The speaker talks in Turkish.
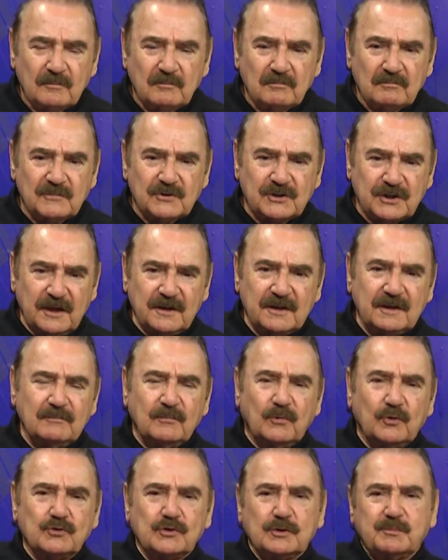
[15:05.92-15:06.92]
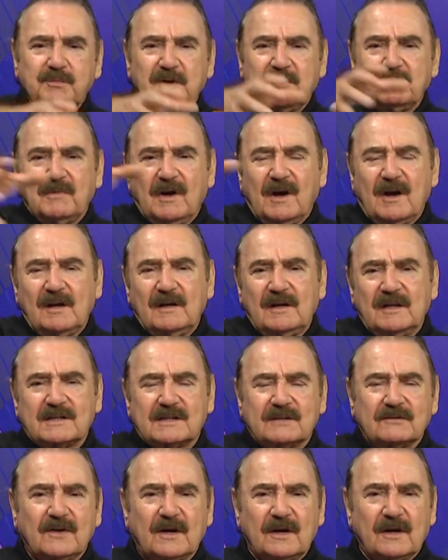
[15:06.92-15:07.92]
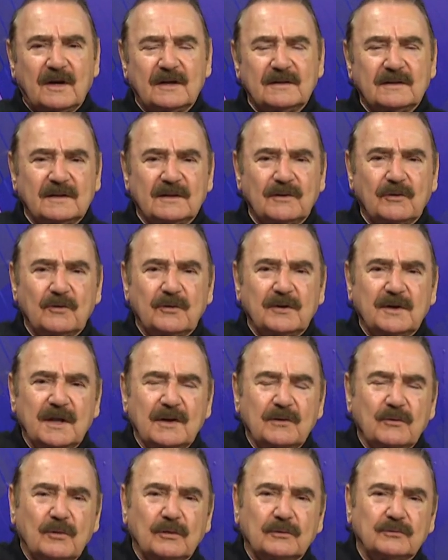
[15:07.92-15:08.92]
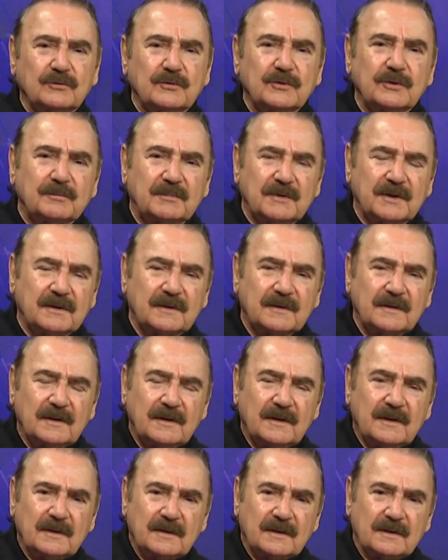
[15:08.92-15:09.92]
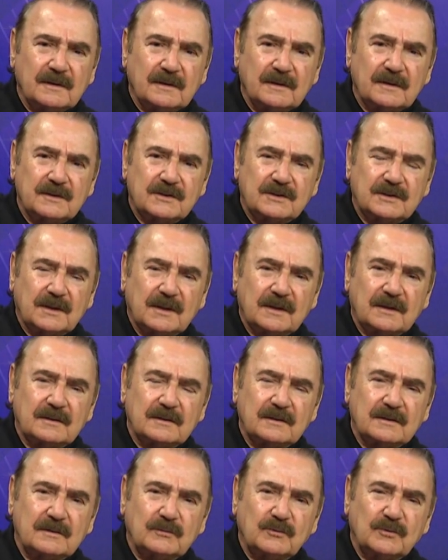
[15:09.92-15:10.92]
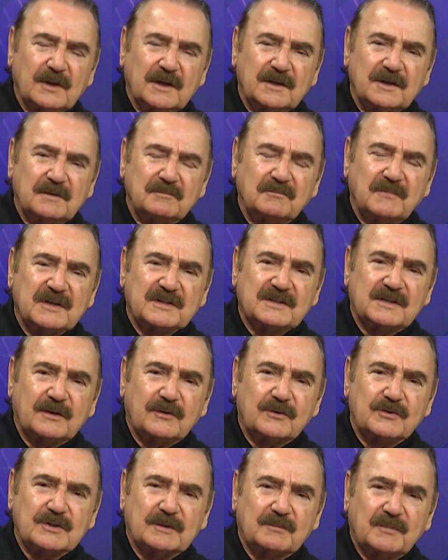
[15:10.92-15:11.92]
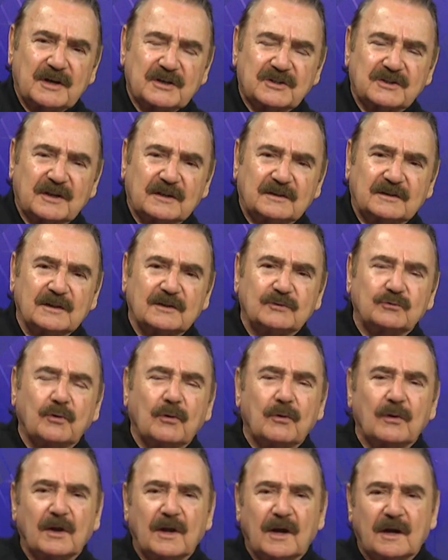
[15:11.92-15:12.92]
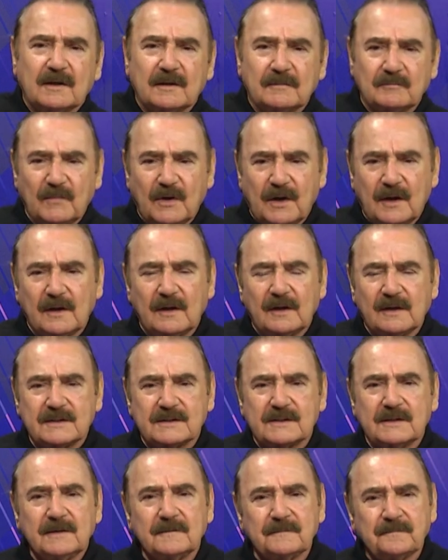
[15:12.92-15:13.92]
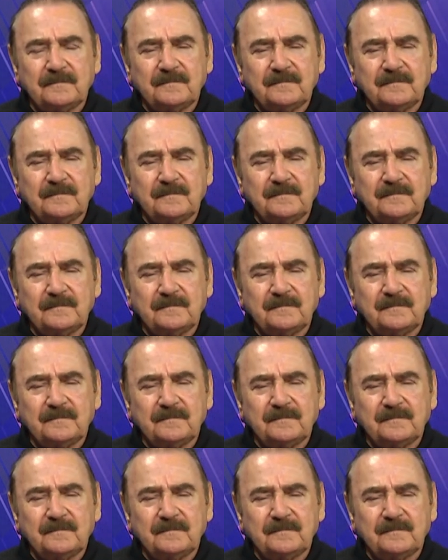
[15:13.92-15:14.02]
Şehrin bozuk bir mahallesi var. Aydın'da örneği olduğu gibi e, işte bundan 25 sene önce başlattık. Torlak Mahallesi.